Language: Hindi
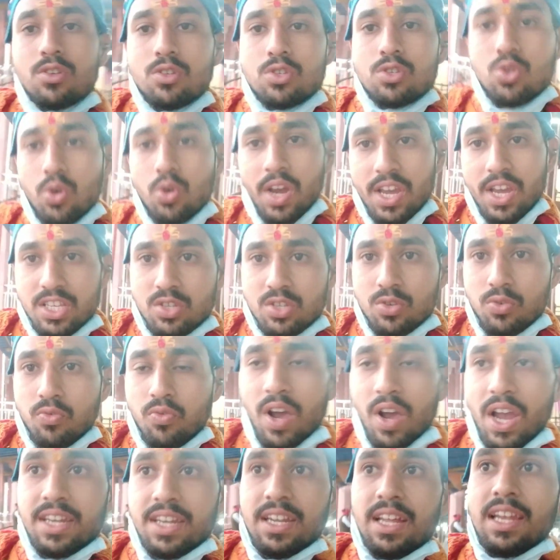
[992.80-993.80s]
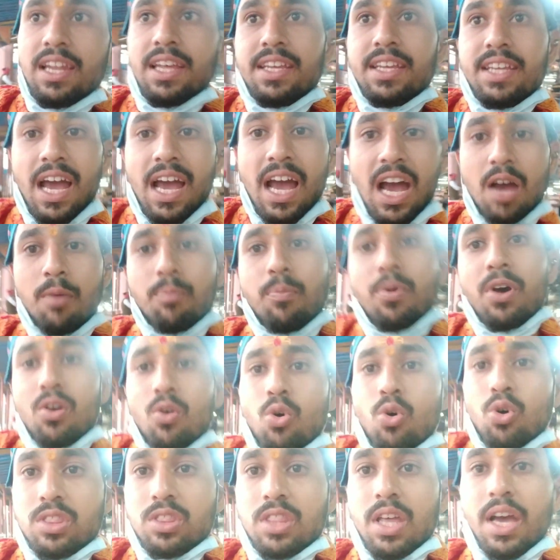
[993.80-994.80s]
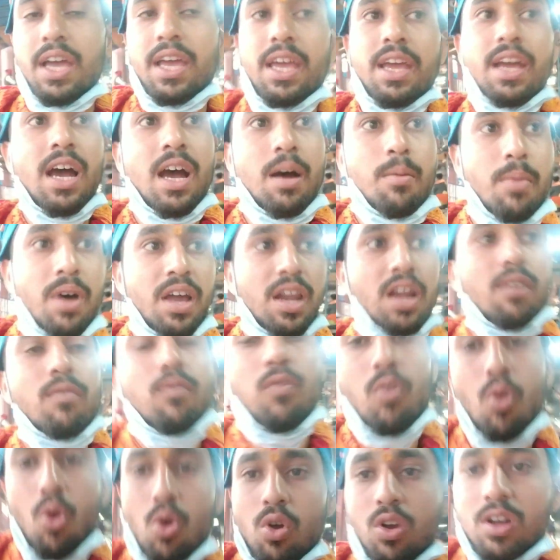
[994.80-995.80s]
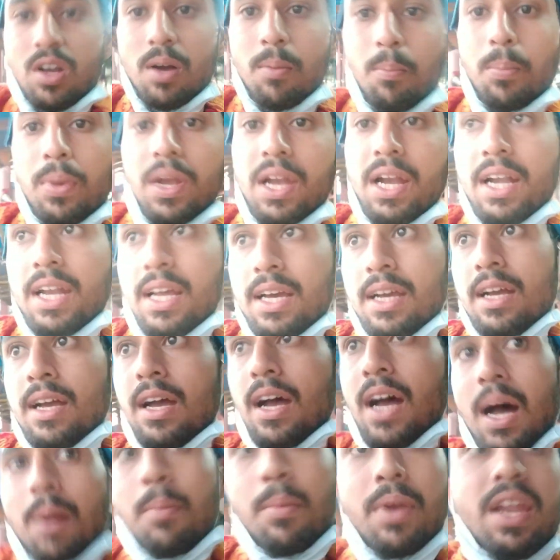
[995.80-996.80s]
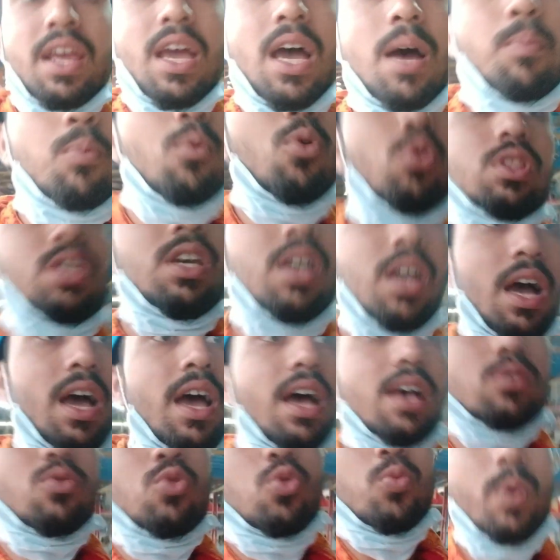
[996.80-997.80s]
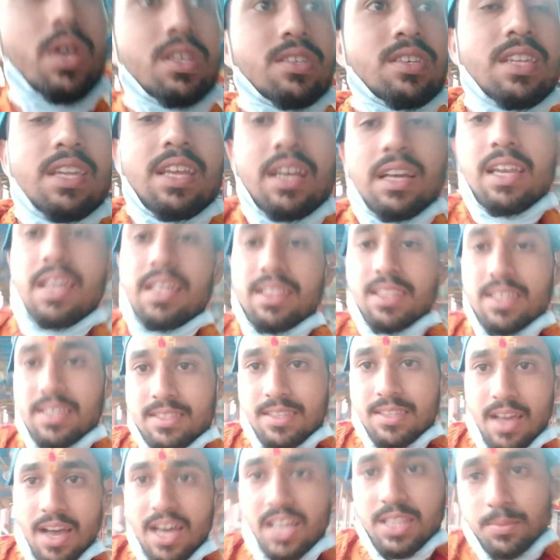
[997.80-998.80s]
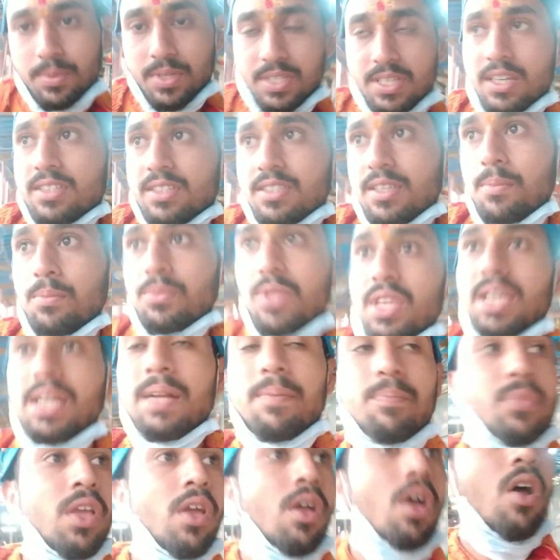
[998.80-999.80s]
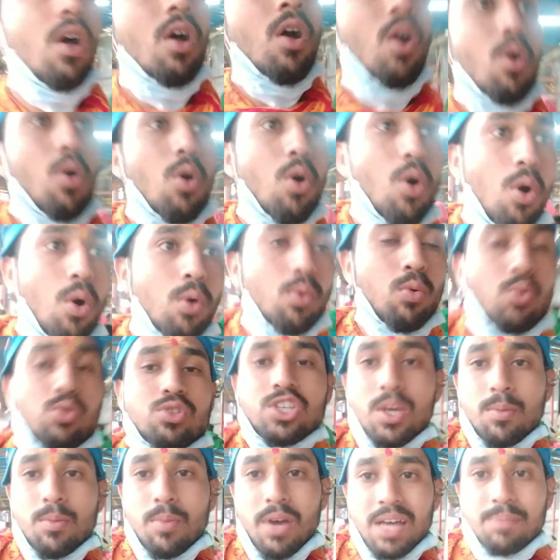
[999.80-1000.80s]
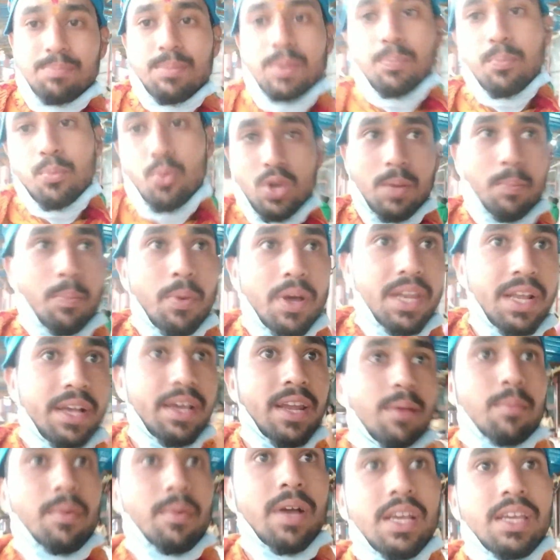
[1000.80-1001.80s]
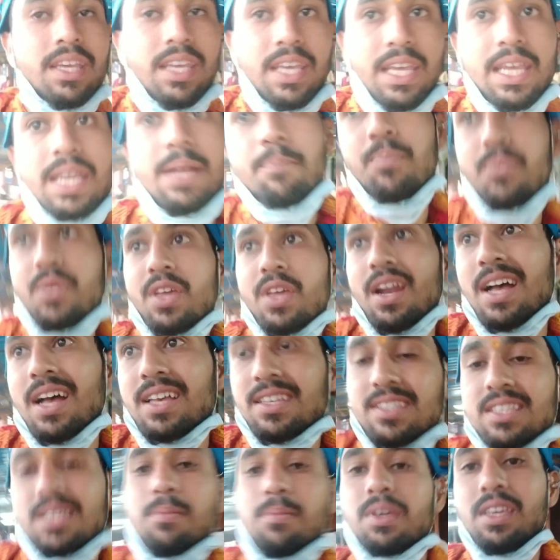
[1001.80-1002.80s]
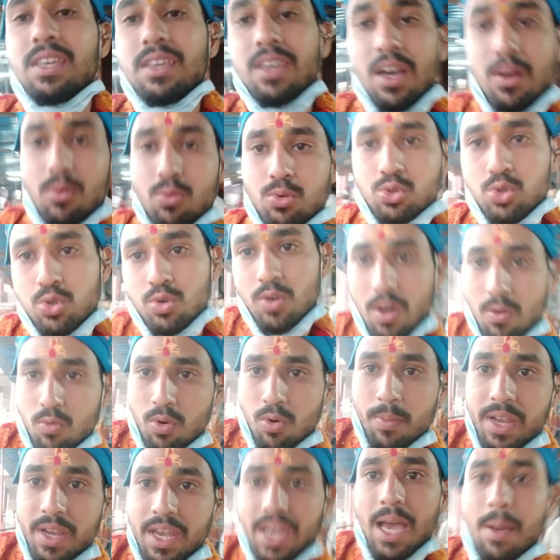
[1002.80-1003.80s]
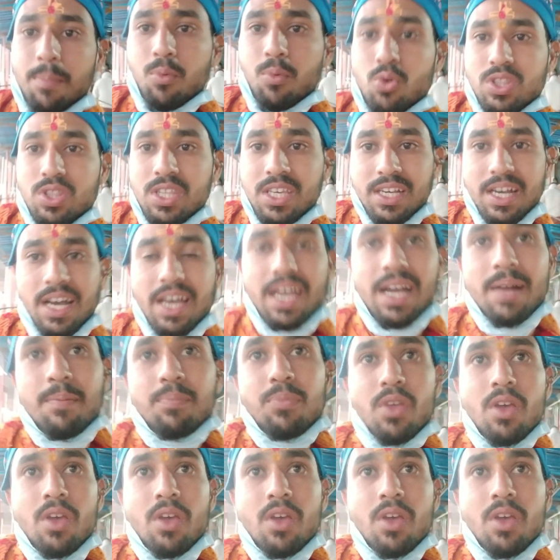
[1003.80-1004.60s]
तो गई फाइनली यहाँ पर होता है हमारा ब्लॉग कंप्लीट हमने आपको दिखाया सुबह से निकले थे सात बजे समथिंग और उसके बाद में पूरी परिक्रमा की रास्ते में क्या कुछ हुआ वो मैंने आपको दिखाया